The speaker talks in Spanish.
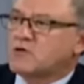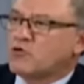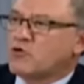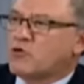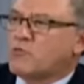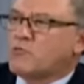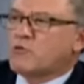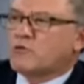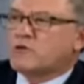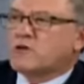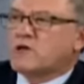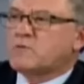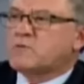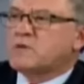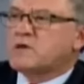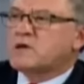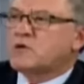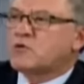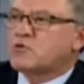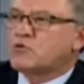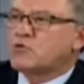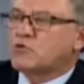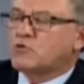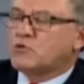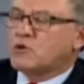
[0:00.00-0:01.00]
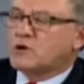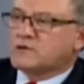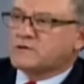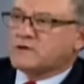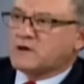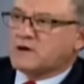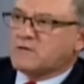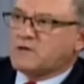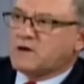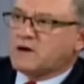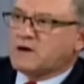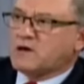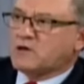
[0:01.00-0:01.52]
¿Cómo desvinculo al
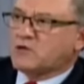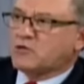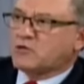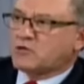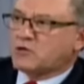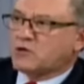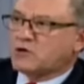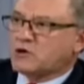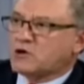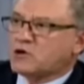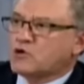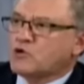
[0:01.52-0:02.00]
trabajador?